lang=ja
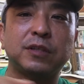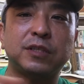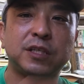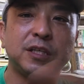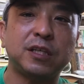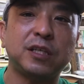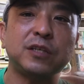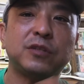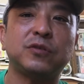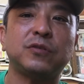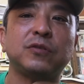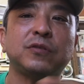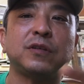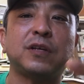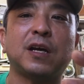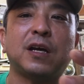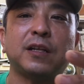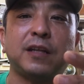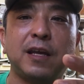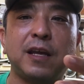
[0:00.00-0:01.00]
地域通
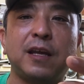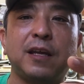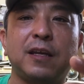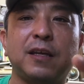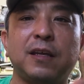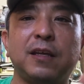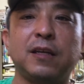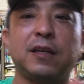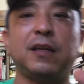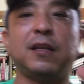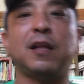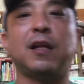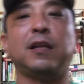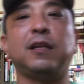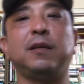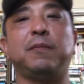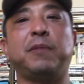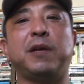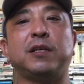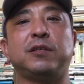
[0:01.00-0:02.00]
貨でいきな
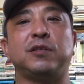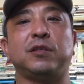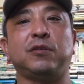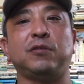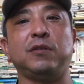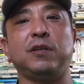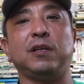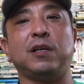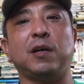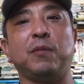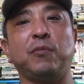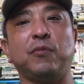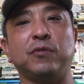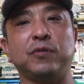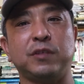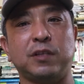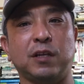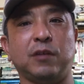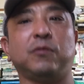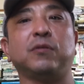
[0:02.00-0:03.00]
りベーシックインカムを
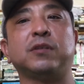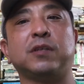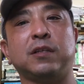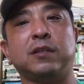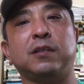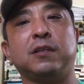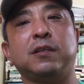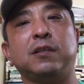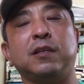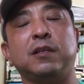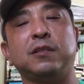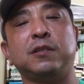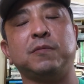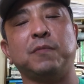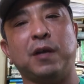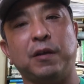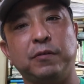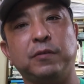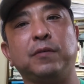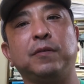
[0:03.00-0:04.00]
スタートさせてし
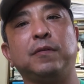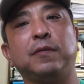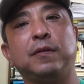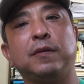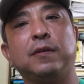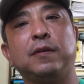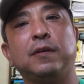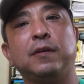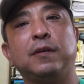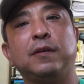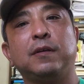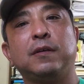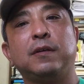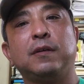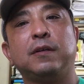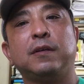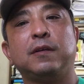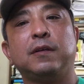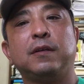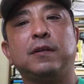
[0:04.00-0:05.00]
ま
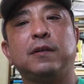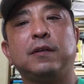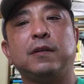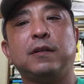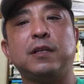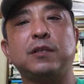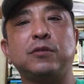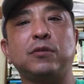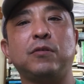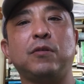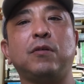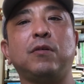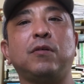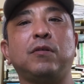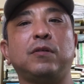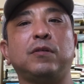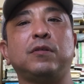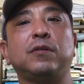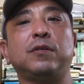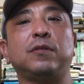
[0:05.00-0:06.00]
う。でそ
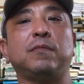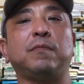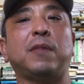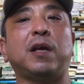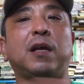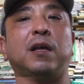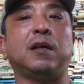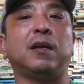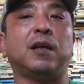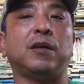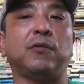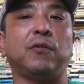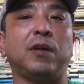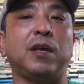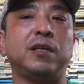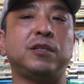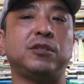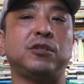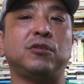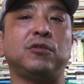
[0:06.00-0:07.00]
の,、まあ、あの
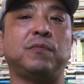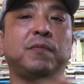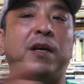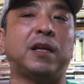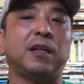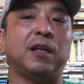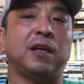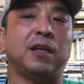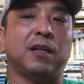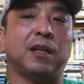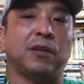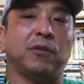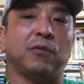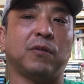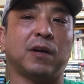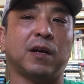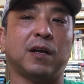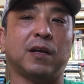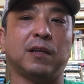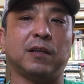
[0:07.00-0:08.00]
エイジングネーなの
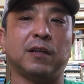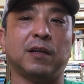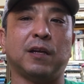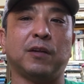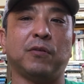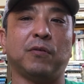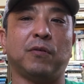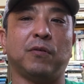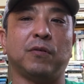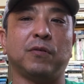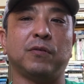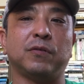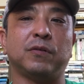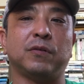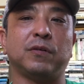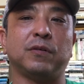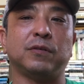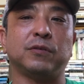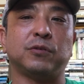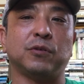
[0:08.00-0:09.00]
かあの
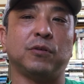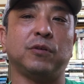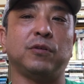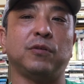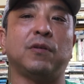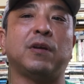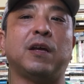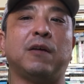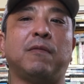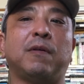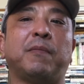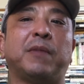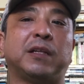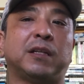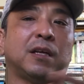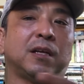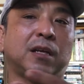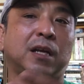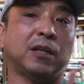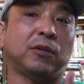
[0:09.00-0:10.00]
そういうの辺はま
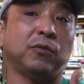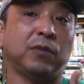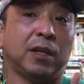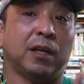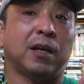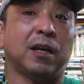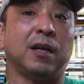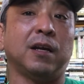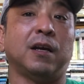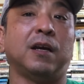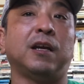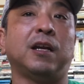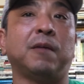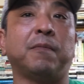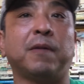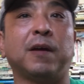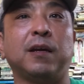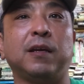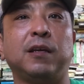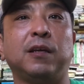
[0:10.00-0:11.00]
た後で考えれ
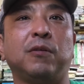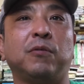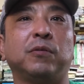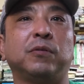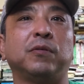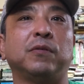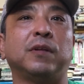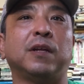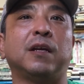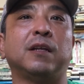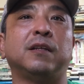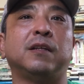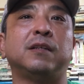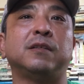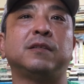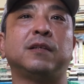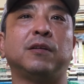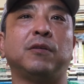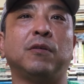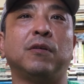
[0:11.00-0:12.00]
ばいいことなんで
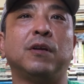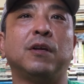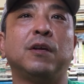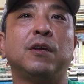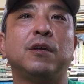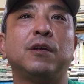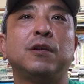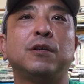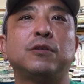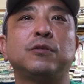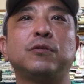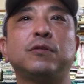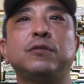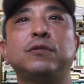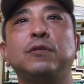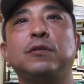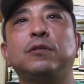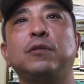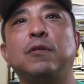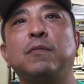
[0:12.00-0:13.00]
すけどそう
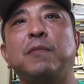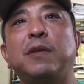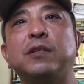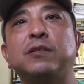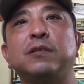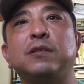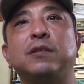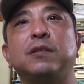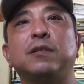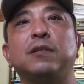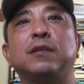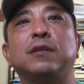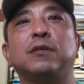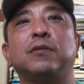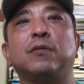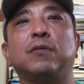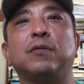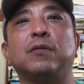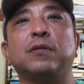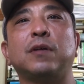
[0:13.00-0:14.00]
するとまずあ
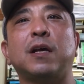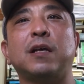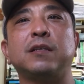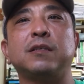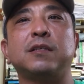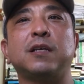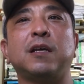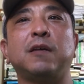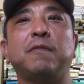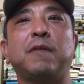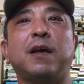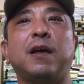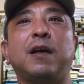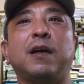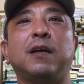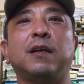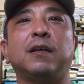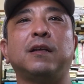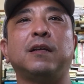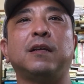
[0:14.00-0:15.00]
の犯罪
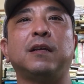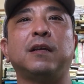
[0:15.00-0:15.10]
は